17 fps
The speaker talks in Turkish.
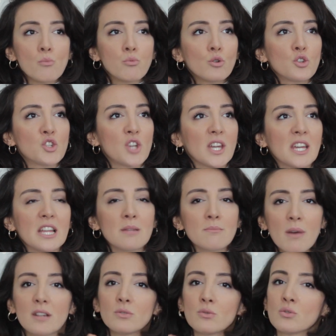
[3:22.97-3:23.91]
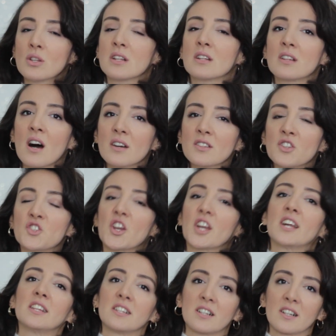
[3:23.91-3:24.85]
bu çekilmez düzeni daha da
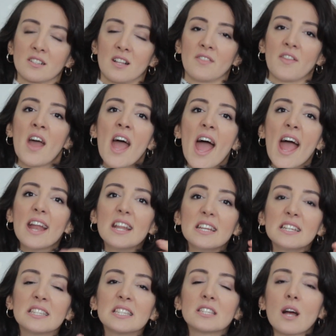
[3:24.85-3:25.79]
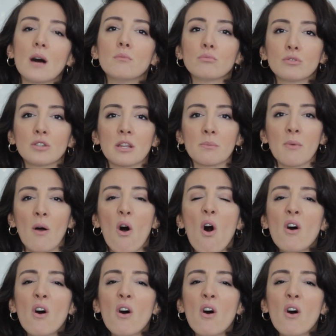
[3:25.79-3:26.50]
çekilir kılan, hele İstanbul gibi,